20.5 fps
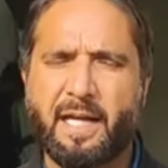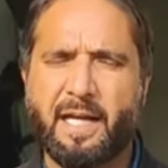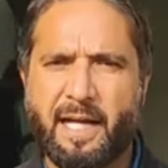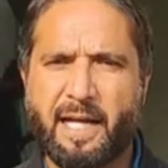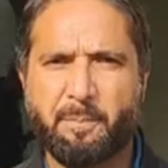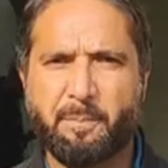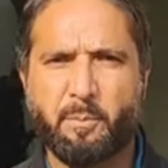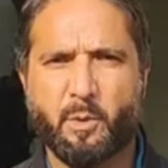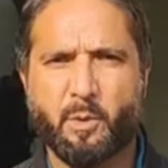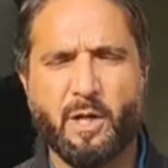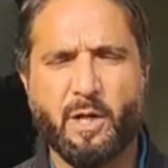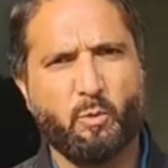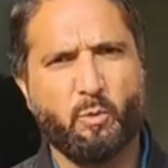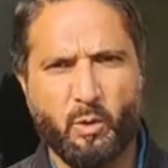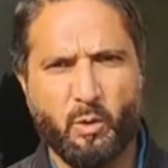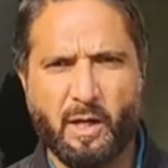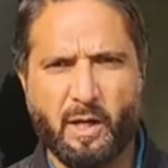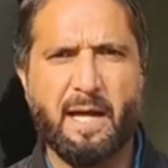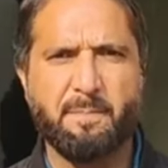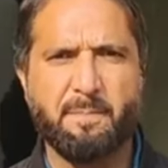यारीपोरा
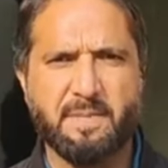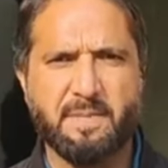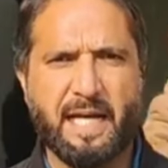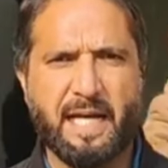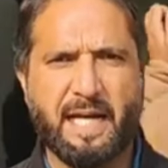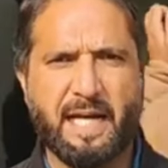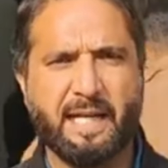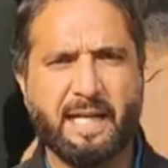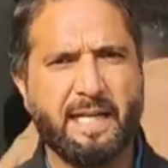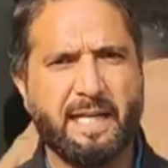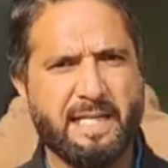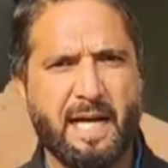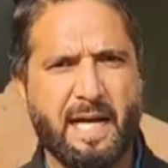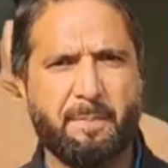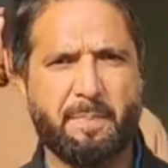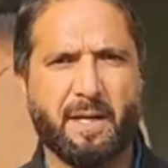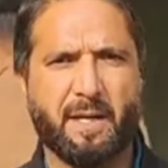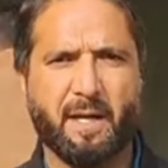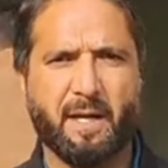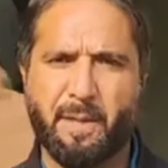कोलगाम से आ रही है
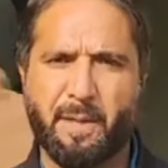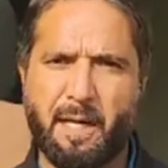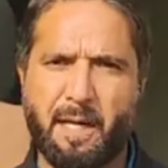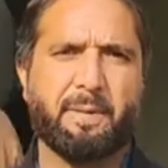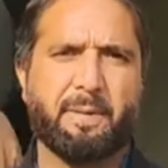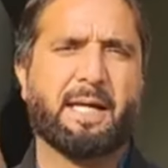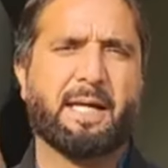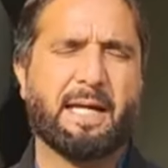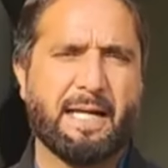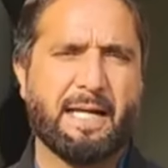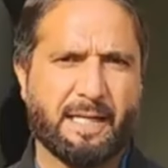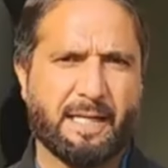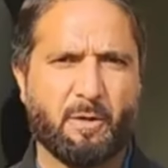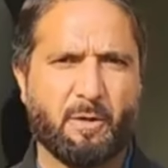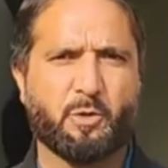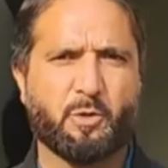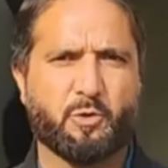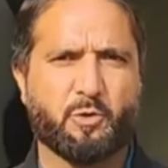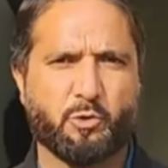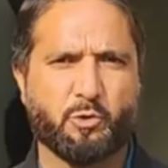जहां पर अभी अभी एक
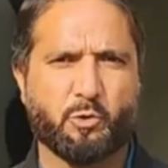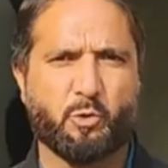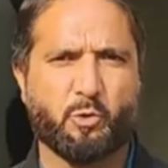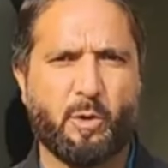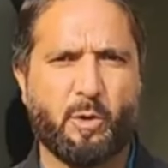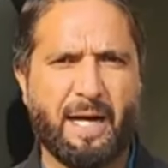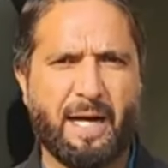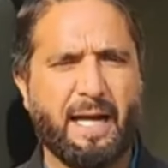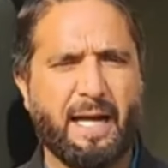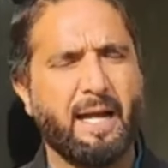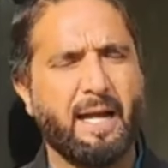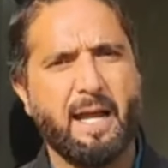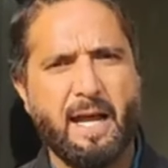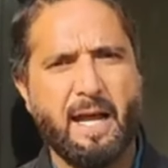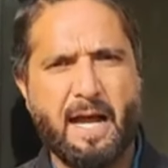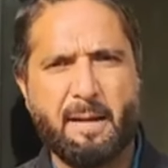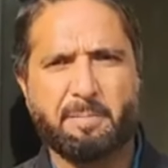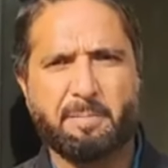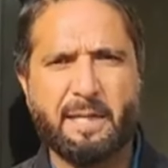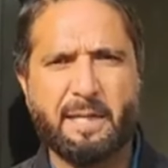एनकाउंटर शुरू हुआ है
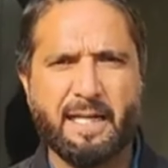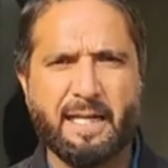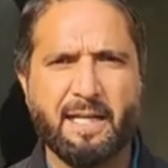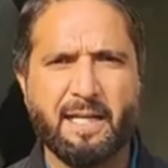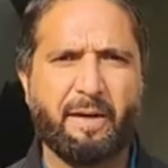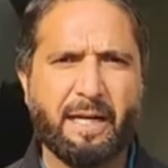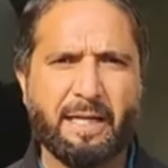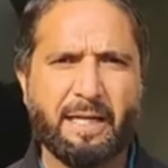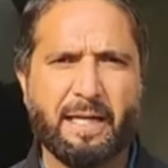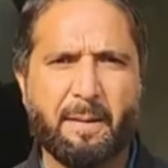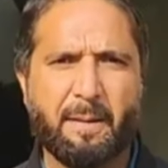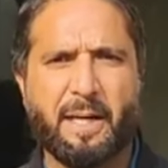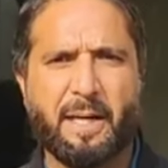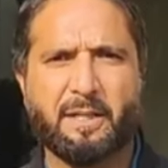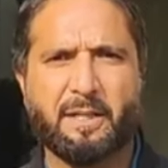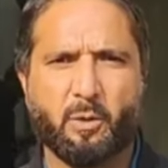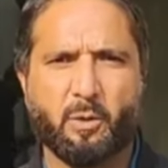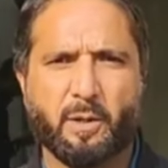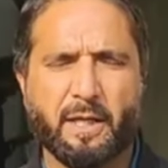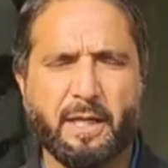अब देखने वाली ये
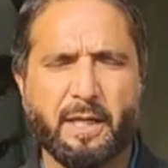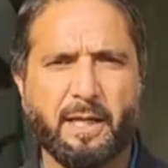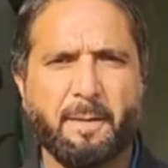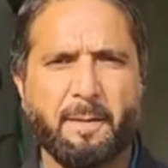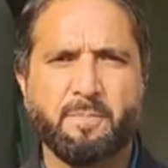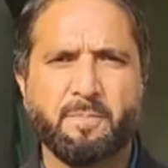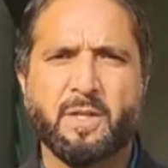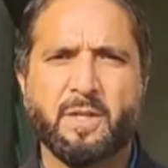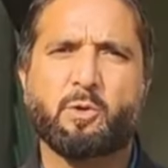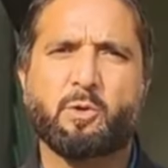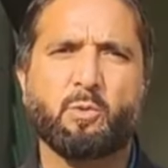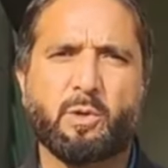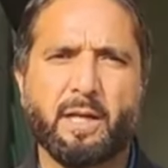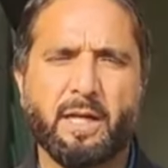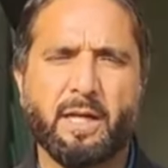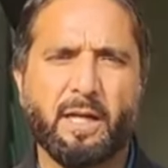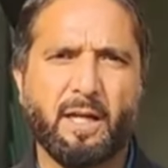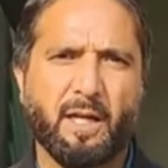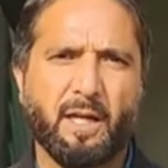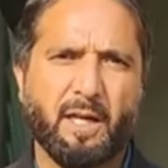बात होगी
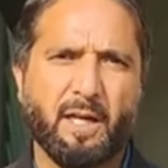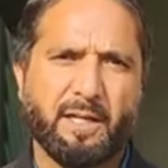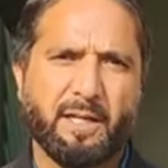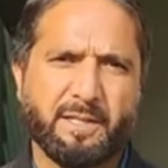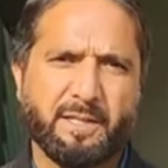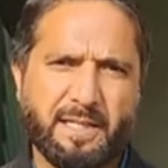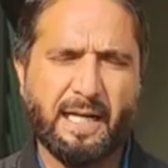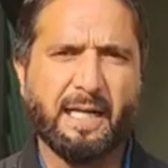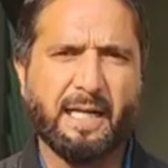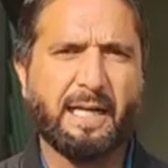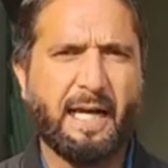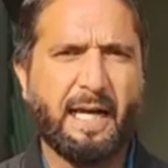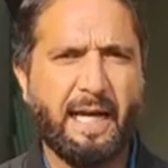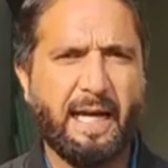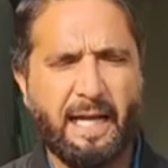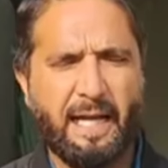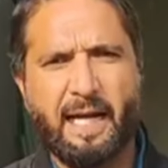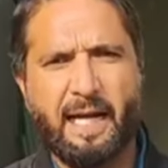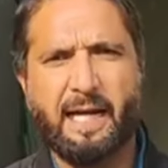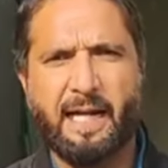क्योंकि जंगल
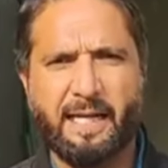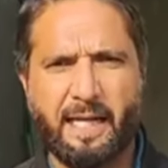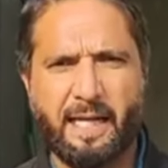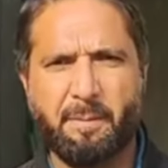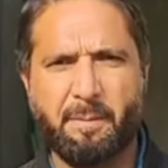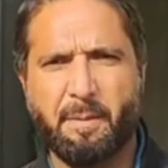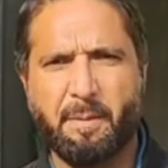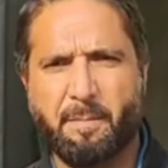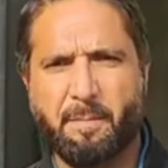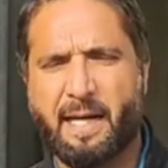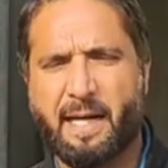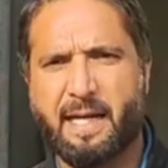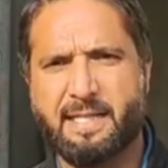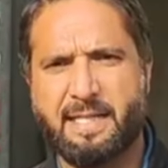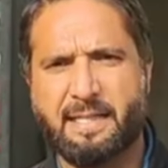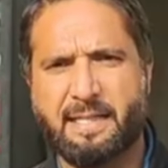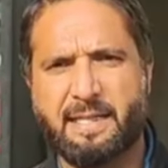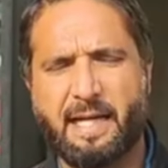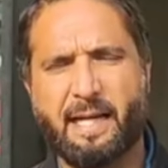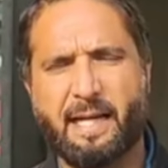का इलाका ये भी
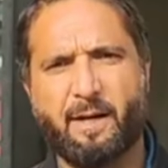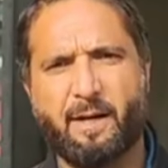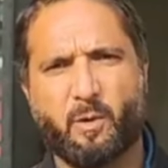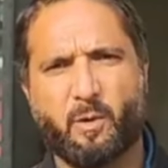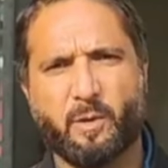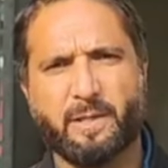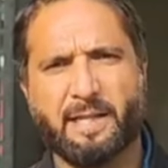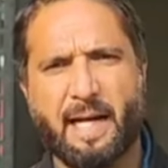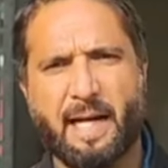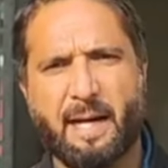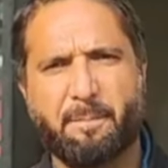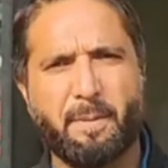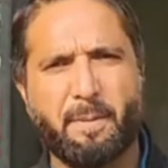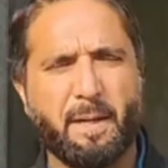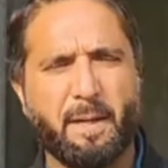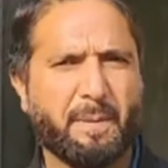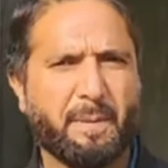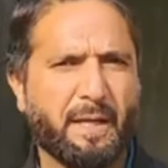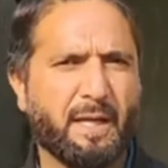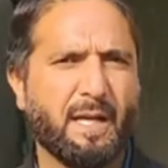माना जाता है और यहाँ
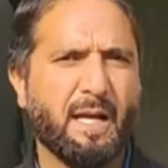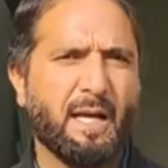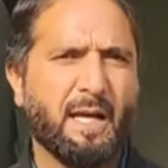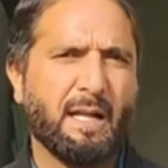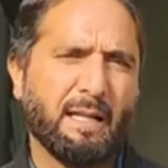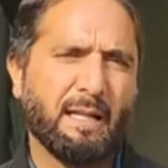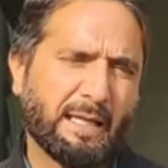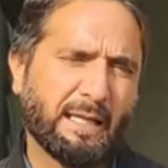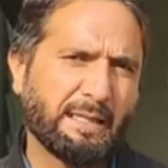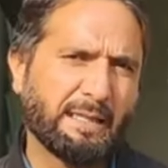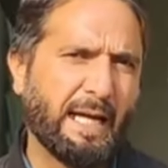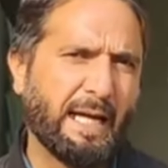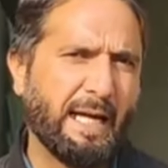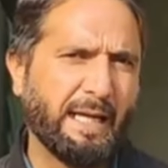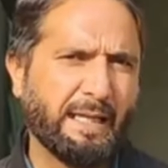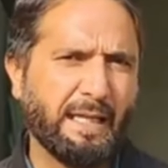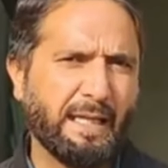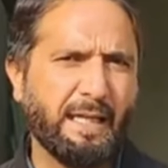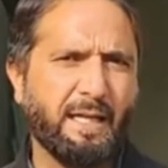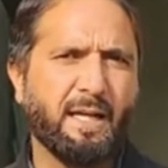पर भी लगता
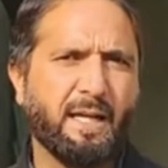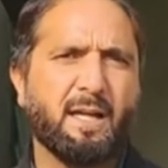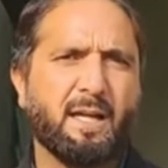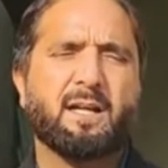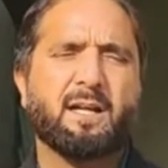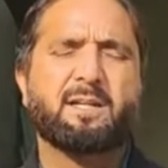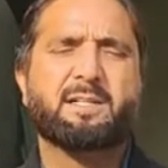है कि